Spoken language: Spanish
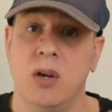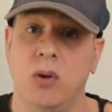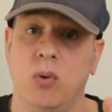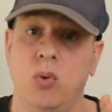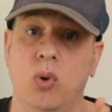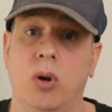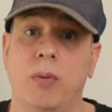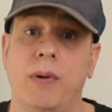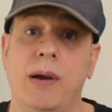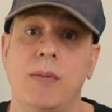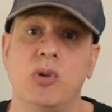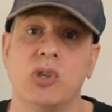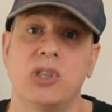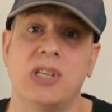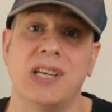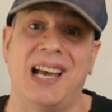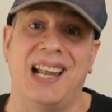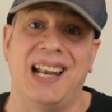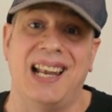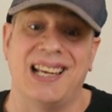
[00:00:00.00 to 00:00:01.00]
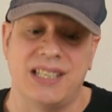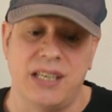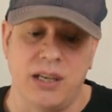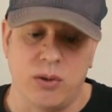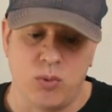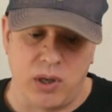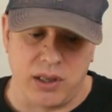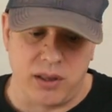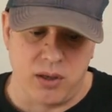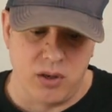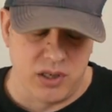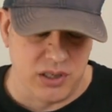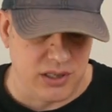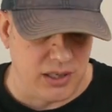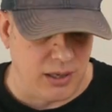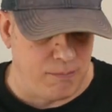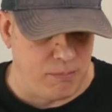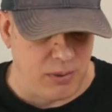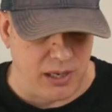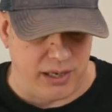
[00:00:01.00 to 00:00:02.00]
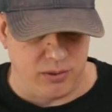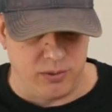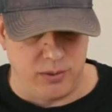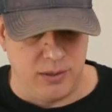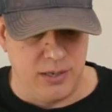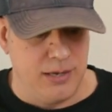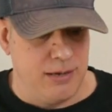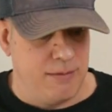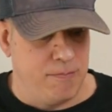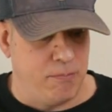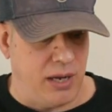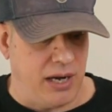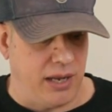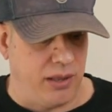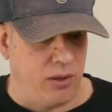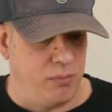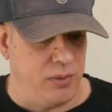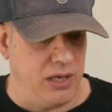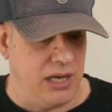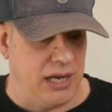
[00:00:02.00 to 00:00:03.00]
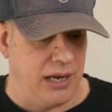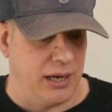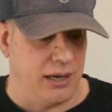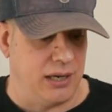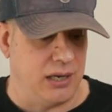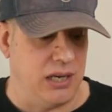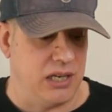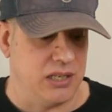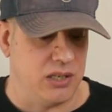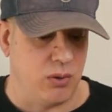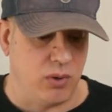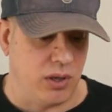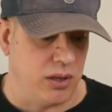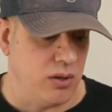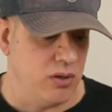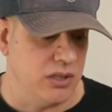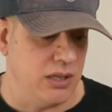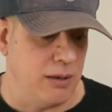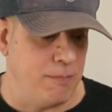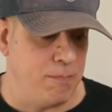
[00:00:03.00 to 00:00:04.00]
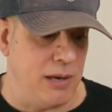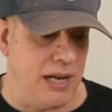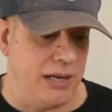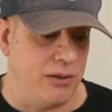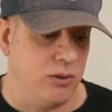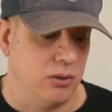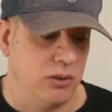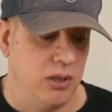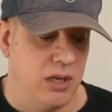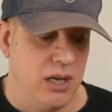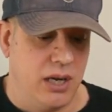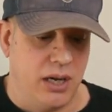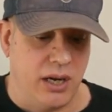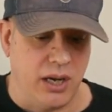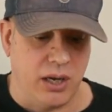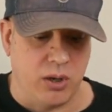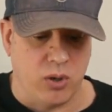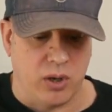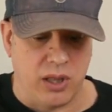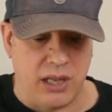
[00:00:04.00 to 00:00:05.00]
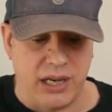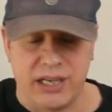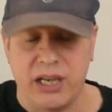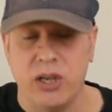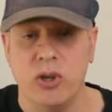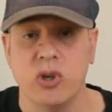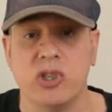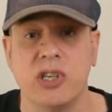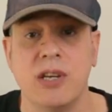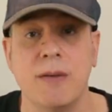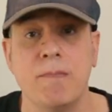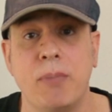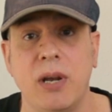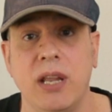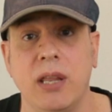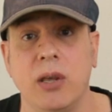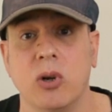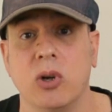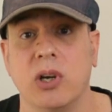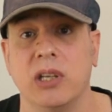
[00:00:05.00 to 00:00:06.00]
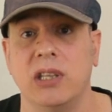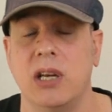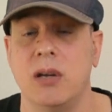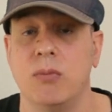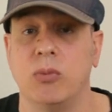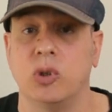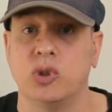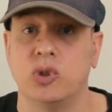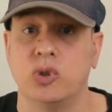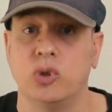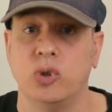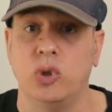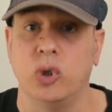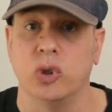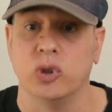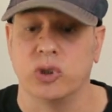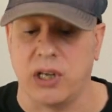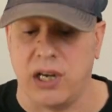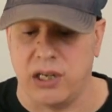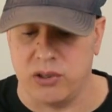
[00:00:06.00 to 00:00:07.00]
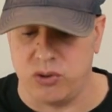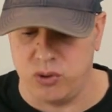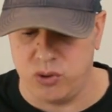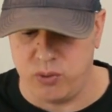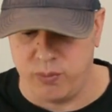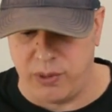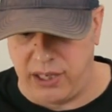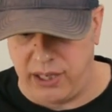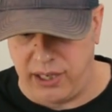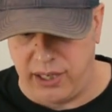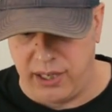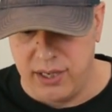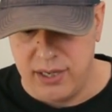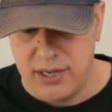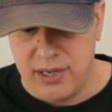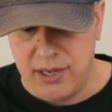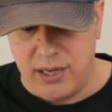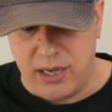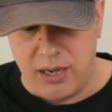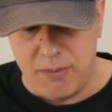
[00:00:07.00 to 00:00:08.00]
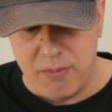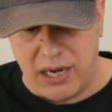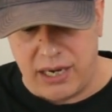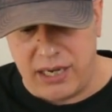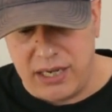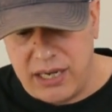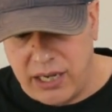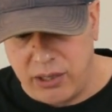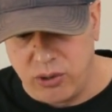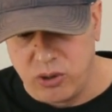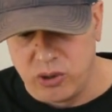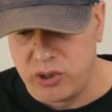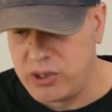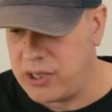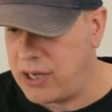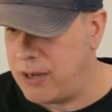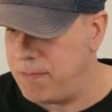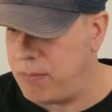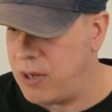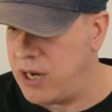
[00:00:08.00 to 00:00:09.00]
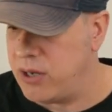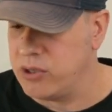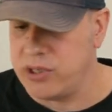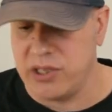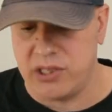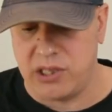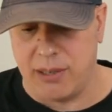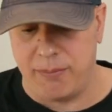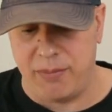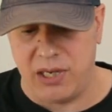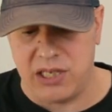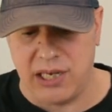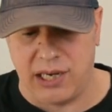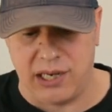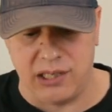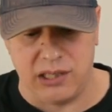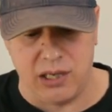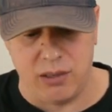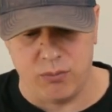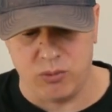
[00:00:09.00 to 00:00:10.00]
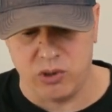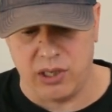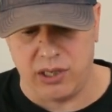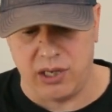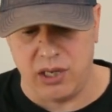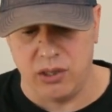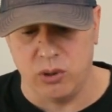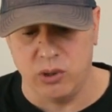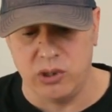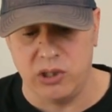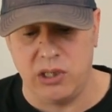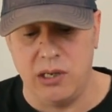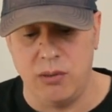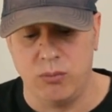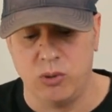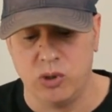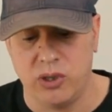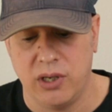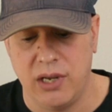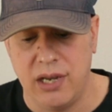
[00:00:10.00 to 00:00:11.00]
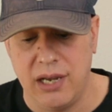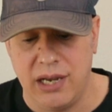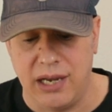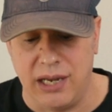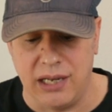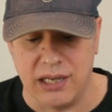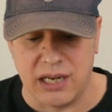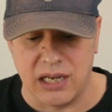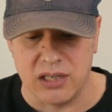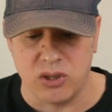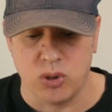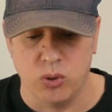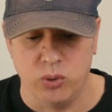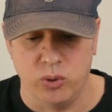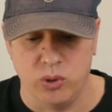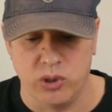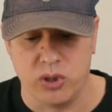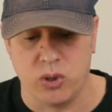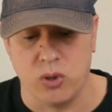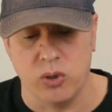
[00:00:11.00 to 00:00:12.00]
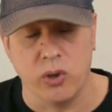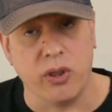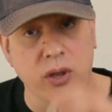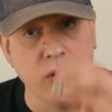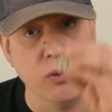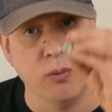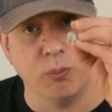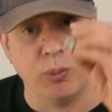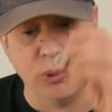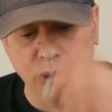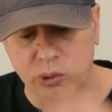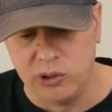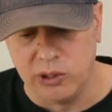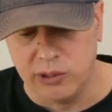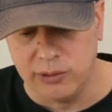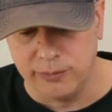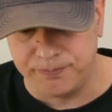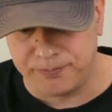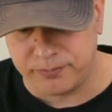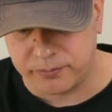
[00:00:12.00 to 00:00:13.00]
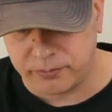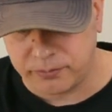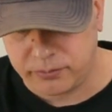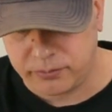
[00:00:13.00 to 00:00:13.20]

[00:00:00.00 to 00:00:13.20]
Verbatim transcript: luego vamos a las ecuaciones del plano. Para dominar las ecuaciones del plano, recordad que yo siempre digo que tenemos dos casos, ¿vale? Imaginaros que el plano es esta mesa que tenemos aquí. Entonces tenemos el caso 1, es conocido un punto,